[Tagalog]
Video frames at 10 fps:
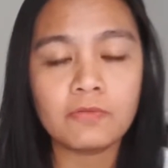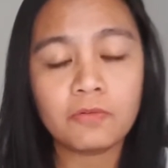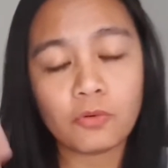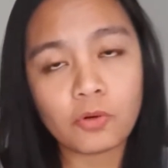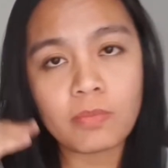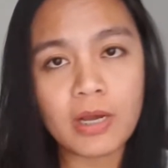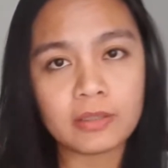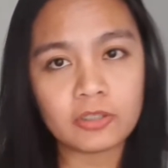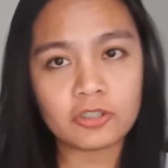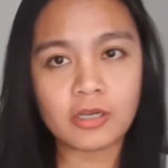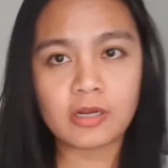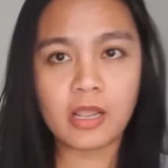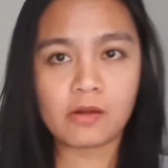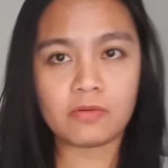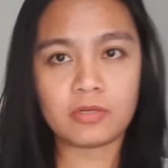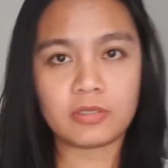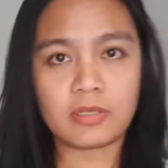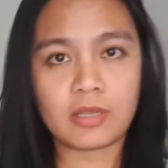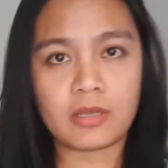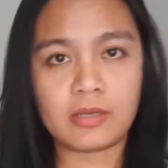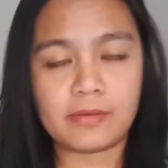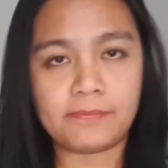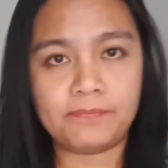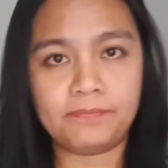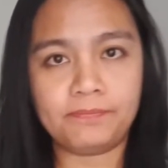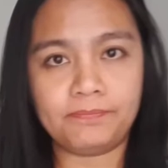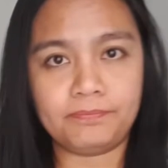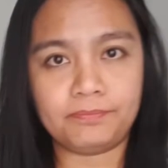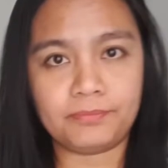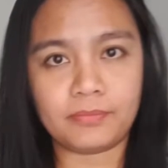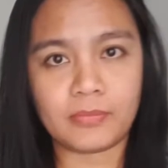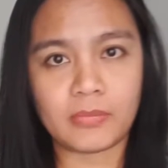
full body siya lalo na sa um,